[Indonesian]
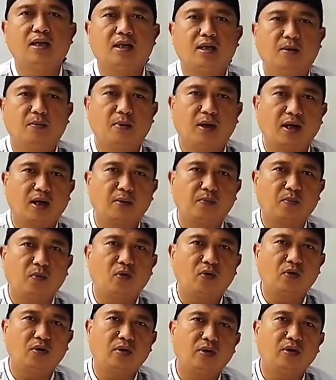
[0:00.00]

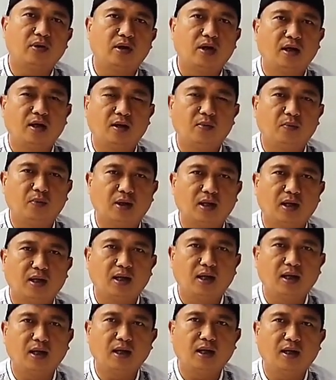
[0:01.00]
dimanapun kalian
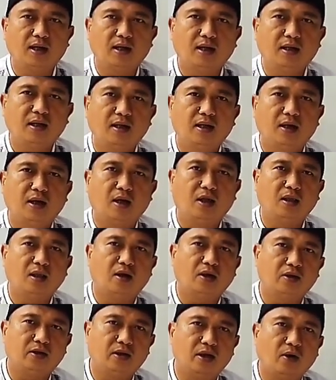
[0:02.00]
berada
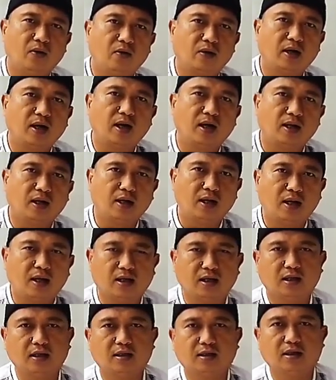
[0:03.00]
Allah jauhkan
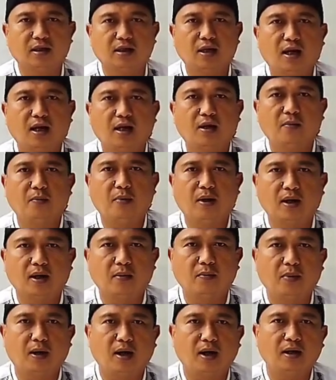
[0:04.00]
dari segala
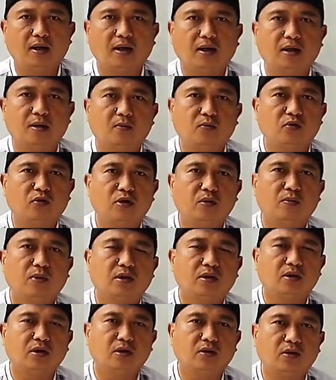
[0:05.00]
mara bahaya dan
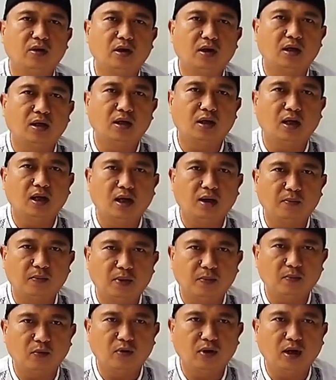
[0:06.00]
musibah sekecil
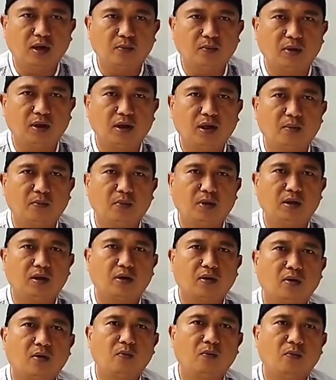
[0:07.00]
apapun amin amin
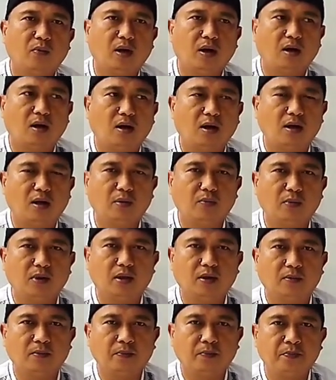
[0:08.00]
ya rabbal
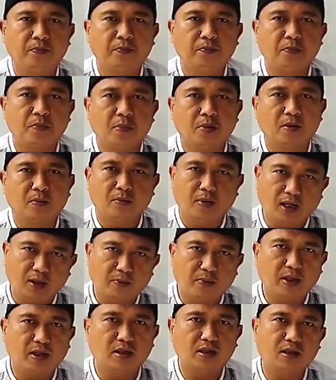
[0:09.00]
alamin
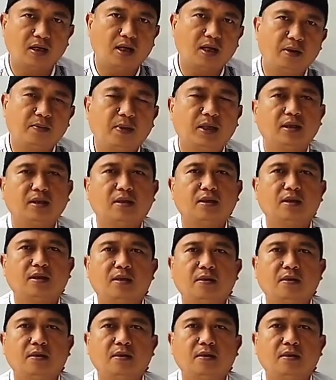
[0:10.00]
baik para sahabat